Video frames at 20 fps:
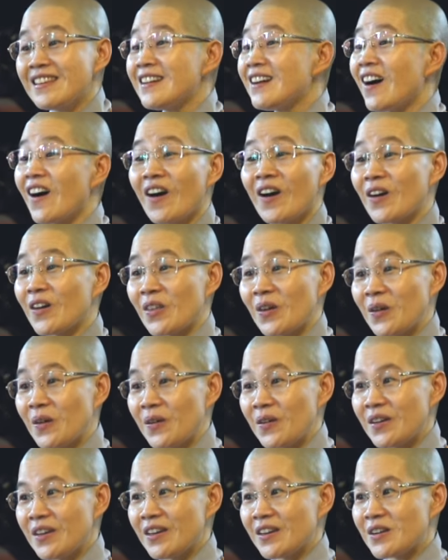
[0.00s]
như họ
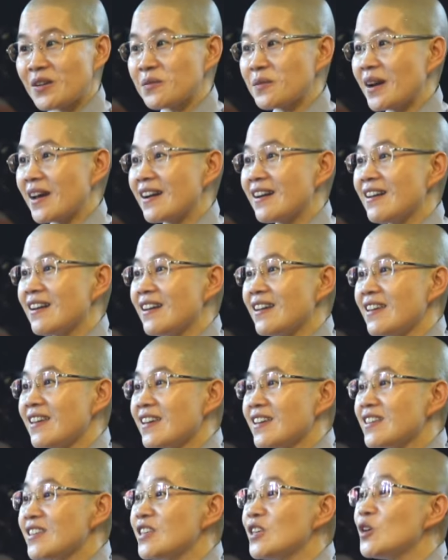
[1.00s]
thôi cũng là
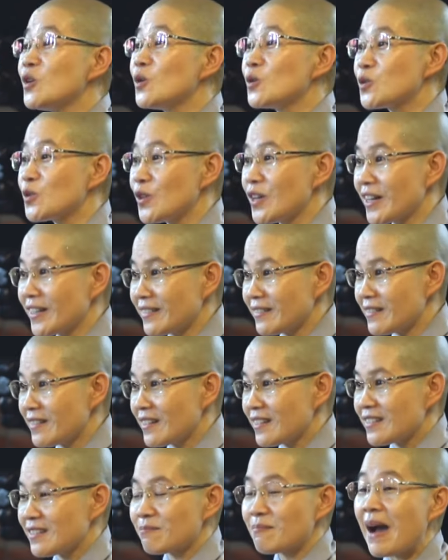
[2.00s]
người nhiều chuyện
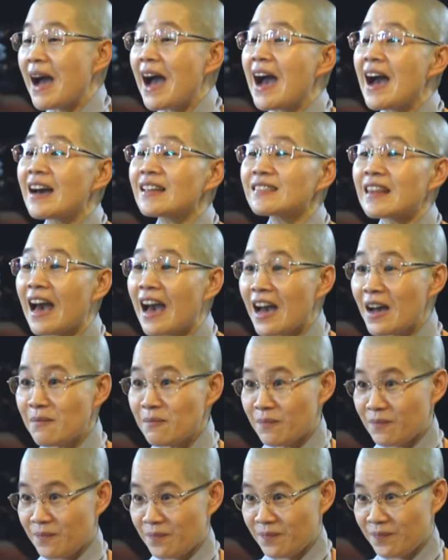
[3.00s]
ba
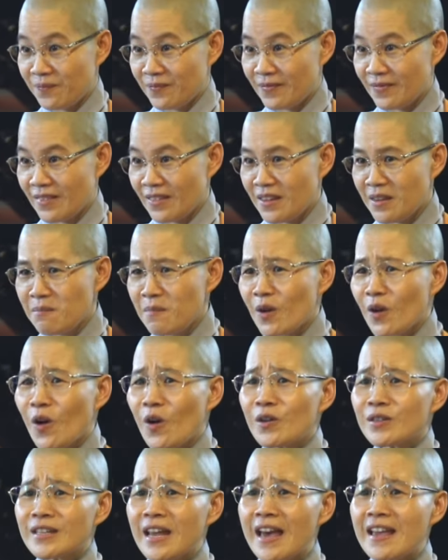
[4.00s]
tám mà
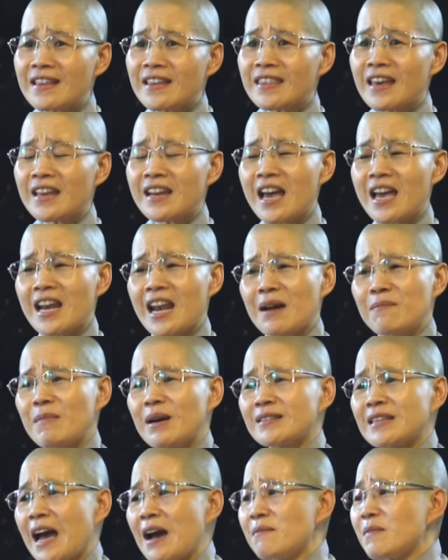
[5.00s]
con trẻ như thế này
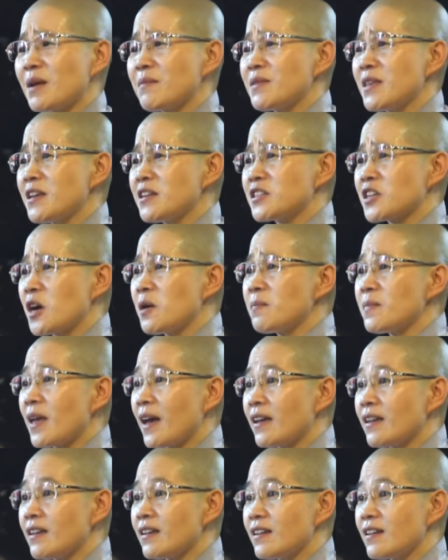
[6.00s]
làm ba tám làm gì sớm
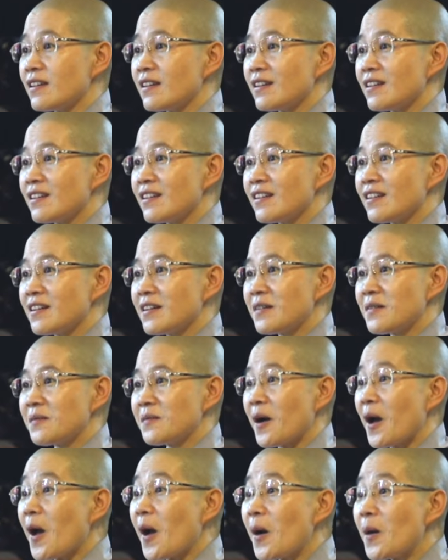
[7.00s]
vậy
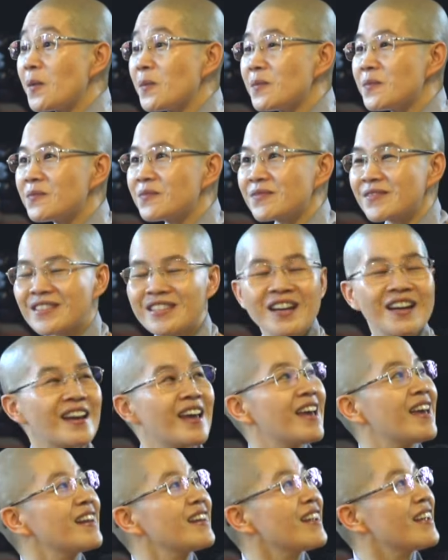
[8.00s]
phải không
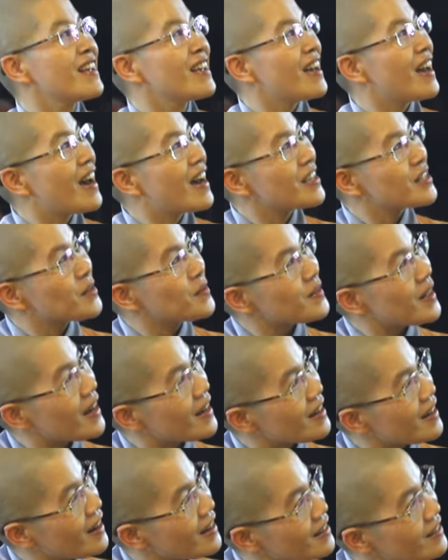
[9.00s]
cho nên à, chúng
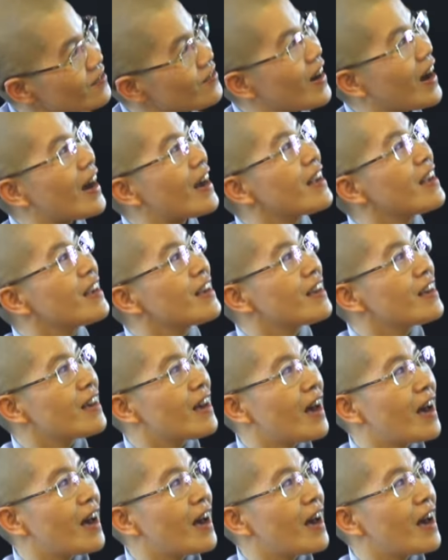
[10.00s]
ta cần phải